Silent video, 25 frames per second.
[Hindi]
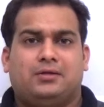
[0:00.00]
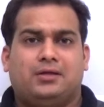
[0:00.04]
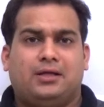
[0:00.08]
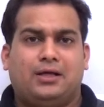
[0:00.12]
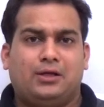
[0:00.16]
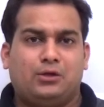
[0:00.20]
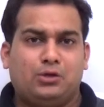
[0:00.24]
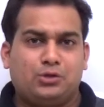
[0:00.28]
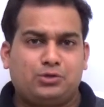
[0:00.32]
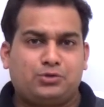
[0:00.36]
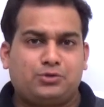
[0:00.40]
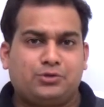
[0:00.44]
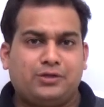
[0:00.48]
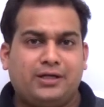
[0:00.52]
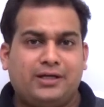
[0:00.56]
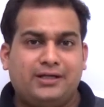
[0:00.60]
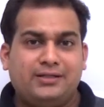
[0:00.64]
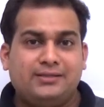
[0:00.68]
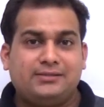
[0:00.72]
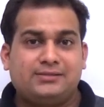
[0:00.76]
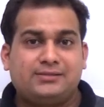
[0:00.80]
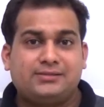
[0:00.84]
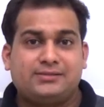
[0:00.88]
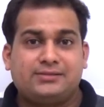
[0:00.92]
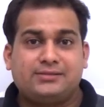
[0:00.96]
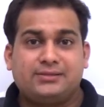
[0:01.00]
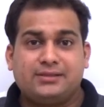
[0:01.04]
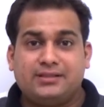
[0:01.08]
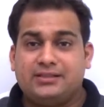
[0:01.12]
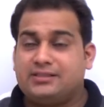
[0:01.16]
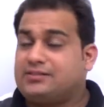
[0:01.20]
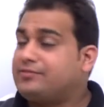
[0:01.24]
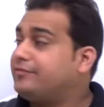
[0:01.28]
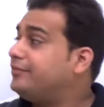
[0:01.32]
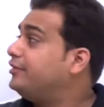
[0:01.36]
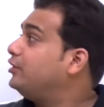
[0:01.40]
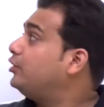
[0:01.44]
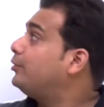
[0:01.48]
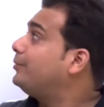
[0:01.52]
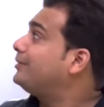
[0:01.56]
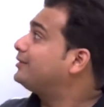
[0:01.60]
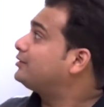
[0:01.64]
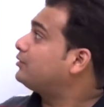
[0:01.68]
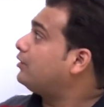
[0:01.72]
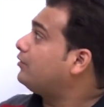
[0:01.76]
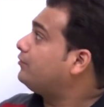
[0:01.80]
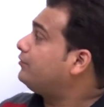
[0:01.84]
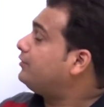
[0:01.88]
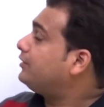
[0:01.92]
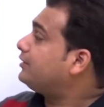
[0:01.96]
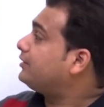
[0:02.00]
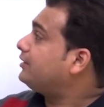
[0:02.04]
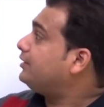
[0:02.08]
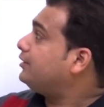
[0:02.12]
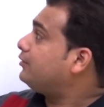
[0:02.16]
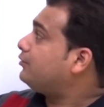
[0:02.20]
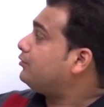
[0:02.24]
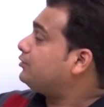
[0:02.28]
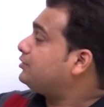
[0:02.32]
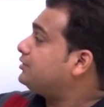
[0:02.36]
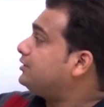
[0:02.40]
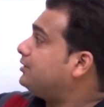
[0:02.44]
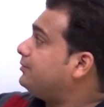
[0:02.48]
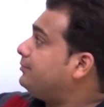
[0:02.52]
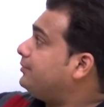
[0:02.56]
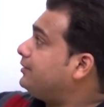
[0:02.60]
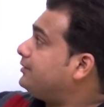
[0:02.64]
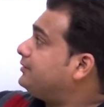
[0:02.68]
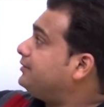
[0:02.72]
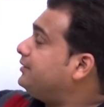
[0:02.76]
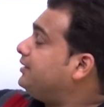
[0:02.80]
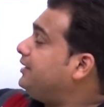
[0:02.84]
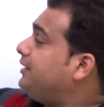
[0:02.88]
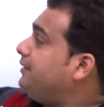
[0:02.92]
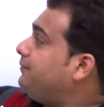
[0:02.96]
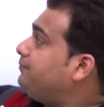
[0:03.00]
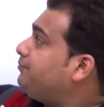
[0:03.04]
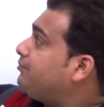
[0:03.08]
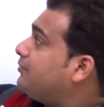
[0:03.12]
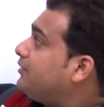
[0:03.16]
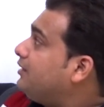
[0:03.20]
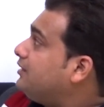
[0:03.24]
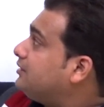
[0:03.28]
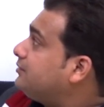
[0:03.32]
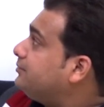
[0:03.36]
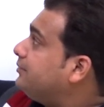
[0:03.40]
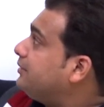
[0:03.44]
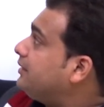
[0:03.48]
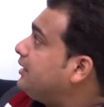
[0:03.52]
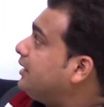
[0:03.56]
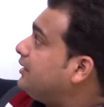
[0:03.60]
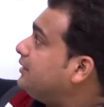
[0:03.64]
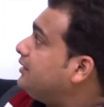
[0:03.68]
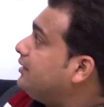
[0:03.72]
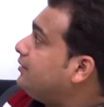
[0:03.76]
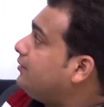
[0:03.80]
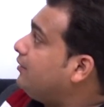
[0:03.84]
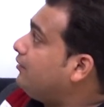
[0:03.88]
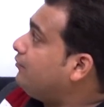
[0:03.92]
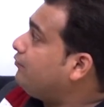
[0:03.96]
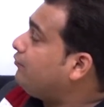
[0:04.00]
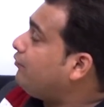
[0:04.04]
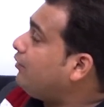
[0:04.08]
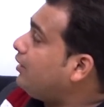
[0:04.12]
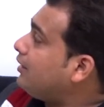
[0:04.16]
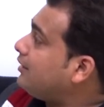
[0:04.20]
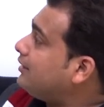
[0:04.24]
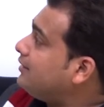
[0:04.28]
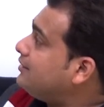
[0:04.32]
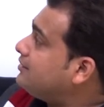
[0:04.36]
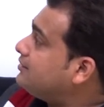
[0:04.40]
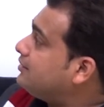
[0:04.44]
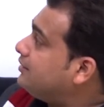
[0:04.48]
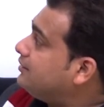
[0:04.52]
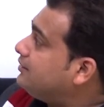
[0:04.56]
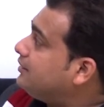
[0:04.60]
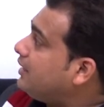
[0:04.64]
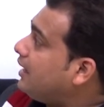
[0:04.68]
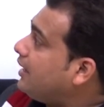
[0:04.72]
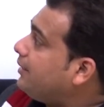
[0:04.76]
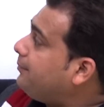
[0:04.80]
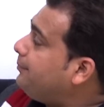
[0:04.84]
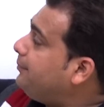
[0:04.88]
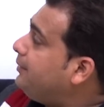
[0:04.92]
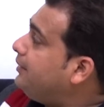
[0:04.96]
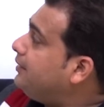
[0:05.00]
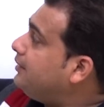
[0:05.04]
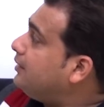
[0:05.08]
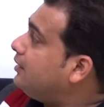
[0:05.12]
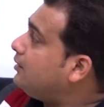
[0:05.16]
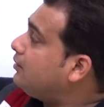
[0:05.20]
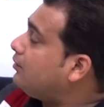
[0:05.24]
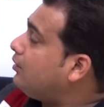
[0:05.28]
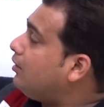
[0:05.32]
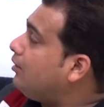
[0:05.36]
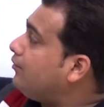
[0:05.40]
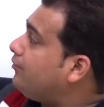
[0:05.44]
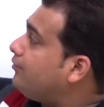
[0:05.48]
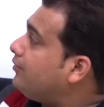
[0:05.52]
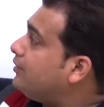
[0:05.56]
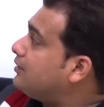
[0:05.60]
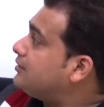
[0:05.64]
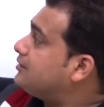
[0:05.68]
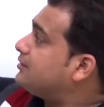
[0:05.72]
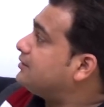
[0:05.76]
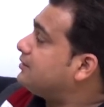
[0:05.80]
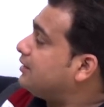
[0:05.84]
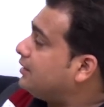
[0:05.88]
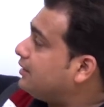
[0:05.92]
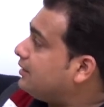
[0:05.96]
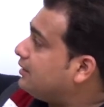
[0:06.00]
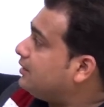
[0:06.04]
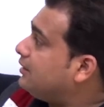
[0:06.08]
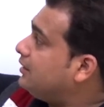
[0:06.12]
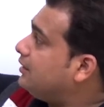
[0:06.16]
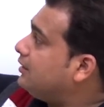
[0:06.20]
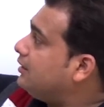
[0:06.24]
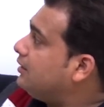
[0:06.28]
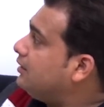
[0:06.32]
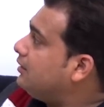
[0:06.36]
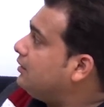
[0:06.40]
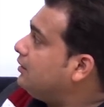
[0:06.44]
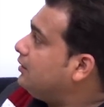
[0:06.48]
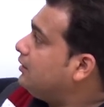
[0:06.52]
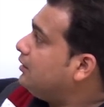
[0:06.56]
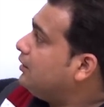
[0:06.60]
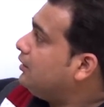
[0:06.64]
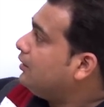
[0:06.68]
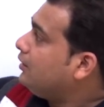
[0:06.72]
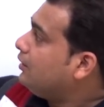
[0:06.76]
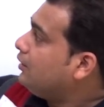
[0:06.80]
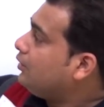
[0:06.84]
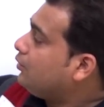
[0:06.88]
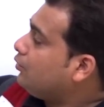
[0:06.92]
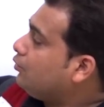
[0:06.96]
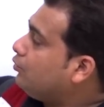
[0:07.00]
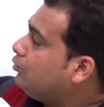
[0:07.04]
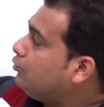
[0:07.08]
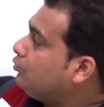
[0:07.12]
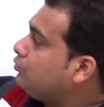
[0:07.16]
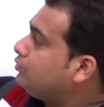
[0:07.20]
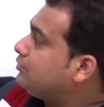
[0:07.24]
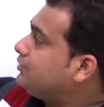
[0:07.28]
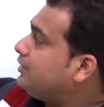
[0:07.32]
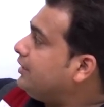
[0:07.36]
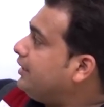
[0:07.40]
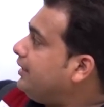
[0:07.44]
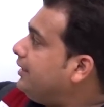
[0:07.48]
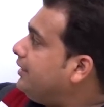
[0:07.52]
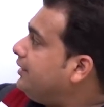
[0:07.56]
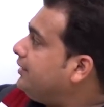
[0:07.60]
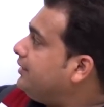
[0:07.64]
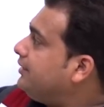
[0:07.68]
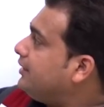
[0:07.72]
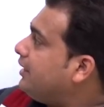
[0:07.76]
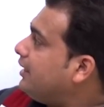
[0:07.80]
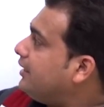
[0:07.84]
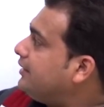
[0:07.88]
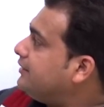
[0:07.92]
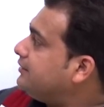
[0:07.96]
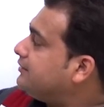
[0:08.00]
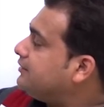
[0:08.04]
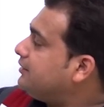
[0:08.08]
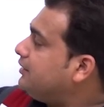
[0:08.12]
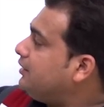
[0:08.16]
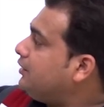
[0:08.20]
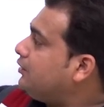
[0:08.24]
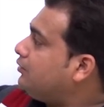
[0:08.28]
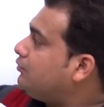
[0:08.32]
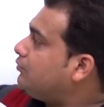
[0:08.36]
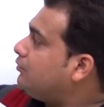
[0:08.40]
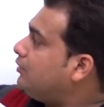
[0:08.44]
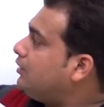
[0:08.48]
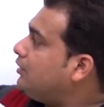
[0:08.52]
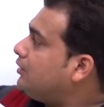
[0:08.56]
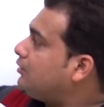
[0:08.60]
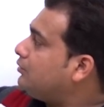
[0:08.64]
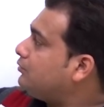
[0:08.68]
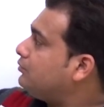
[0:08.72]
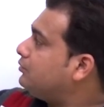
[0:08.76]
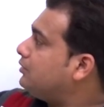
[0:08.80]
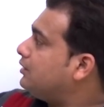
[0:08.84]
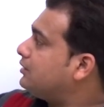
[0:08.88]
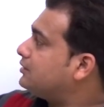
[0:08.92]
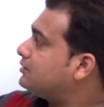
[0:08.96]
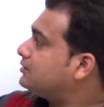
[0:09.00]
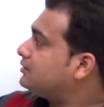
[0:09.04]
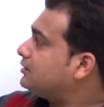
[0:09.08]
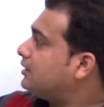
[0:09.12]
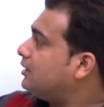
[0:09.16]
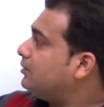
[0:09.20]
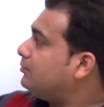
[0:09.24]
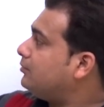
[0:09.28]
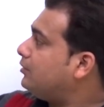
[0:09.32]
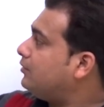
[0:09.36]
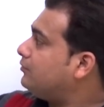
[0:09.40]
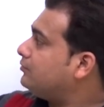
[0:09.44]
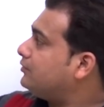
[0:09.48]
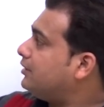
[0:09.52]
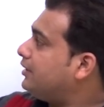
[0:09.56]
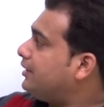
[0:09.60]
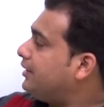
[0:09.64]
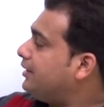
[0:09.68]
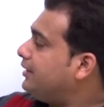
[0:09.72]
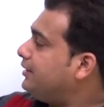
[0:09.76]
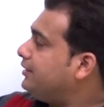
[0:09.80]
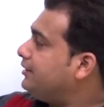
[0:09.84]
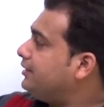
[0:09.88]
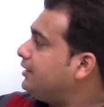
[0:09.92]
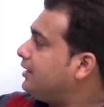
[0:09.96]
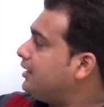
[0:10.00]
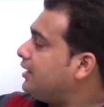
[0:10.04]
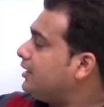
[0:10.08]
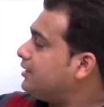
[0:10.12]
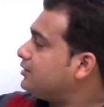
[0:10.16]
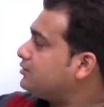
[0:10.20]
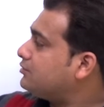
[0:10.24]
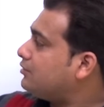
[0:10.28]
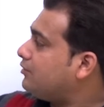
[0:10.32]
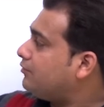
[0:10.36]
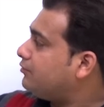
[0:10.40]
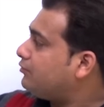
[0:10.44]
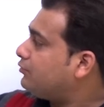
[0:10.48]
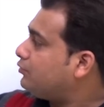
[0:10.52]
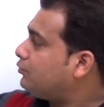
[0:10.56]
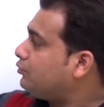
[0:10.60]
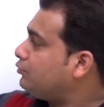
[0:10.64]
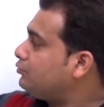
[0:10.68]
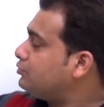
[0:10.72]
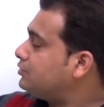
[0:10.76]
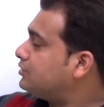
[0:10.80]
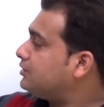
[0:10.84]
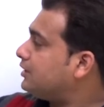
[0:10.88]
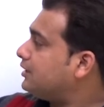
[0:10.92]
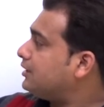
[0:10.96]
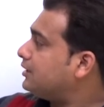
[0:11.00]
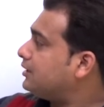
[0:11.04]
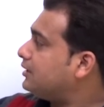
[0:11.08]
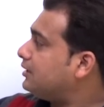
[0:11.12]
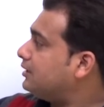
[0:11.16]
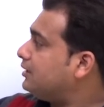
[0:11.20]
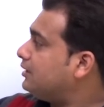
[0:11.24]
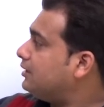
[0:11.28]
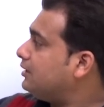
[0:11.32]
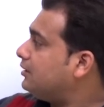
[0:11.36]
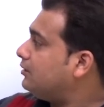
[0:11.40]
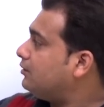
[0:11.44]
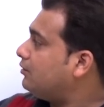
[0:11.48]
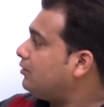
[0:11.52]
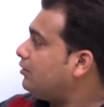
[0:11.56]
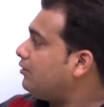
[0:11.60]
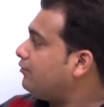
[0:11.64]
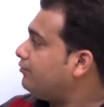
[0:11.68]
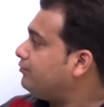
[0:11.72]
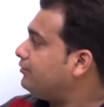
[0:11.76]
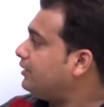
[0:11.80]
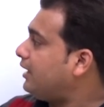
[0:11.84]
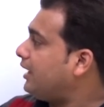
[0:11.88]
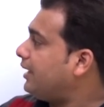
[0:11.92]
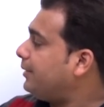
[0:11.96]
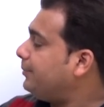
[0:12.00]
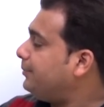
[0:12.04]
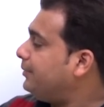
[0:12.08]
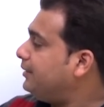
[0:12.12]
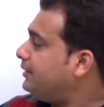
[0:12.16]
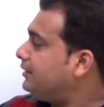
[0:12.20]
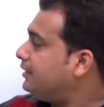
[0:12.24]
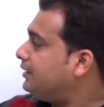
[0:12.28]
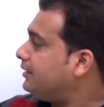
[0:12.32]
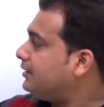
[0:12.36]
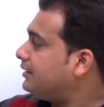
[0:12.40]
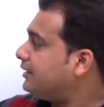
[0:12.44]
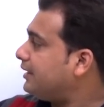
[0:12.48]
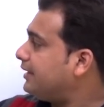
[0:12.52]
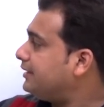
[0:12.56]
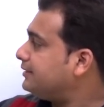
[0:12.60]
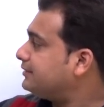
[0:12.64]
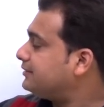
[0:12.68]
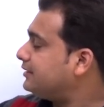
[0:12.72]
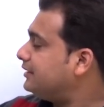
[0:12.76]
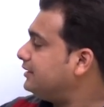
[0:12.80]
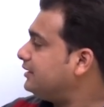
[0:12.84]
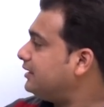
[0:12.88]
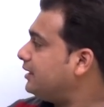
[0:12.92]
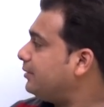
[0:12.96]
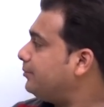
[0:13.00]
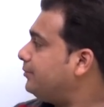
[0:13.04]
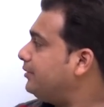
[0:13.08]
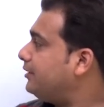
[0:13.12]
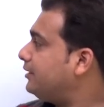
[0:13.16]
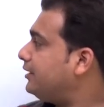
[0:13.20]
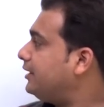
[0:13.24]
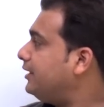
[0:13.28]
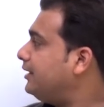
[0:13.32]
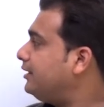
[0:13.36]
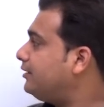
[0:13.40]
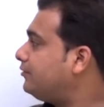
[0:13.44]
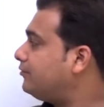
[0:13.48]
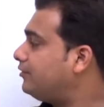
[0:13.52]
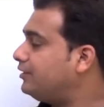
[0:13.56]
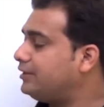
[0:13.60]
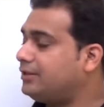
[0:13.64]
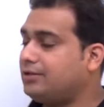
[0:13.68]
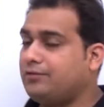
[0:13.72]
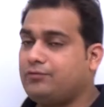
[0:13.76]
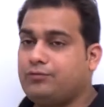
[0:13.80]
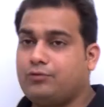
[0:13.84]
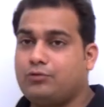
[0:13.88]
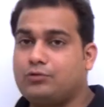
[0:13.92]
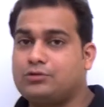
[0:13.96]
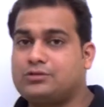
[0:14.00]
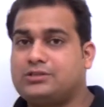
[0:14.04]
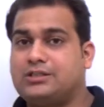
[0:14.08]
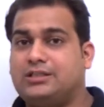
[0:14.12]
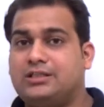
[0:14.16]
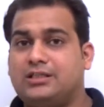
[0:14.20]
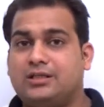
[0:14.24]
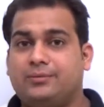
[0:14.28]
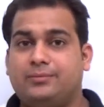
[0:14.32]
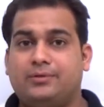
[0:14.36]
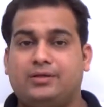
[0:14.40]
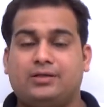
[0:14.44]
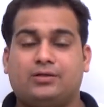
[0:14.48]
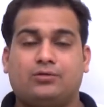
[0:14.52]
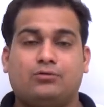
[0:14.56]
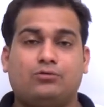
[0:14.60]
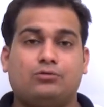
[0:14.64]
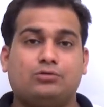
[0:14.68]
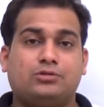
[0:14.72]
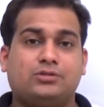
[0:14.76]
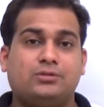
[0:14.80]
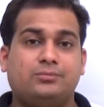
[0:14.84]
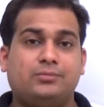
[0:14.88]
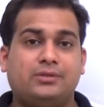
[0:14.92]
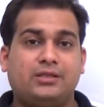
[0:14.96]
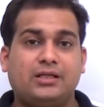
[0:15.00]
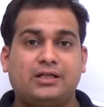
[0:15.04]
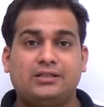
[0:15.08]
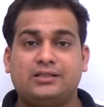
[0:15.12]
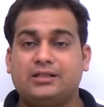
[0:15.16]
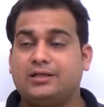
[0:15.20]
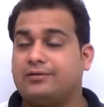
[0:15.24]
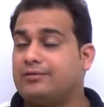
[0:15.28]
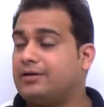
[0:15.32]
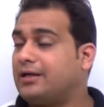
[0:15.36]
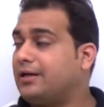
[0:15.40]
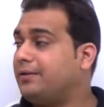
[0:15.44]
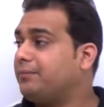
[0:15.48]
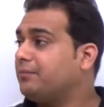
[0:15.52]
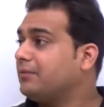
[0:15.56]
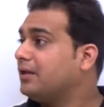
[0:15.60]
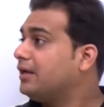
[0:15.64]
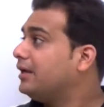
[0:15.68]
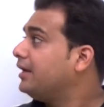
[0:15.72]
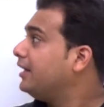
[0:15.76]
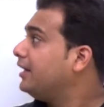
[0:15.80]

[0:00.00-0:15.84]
हेलो स्टूडेंट्स इस वीडियो में सॉल्व करते हैं क्वेश्चन नंबर थ्री इसमें क्या दिया हुआ है व्हाट इज द डायमीटर ऑफ अ सर्कल हुज एरिया इज इक्वल टू द सम ऑफ द एरियाज ऑफ टू सर्कल ऑफ डायमीटर 10 सेंटीमीटर एंड 24 सेंटीमीटर क्वेश्चन में क्या दिया हुआ है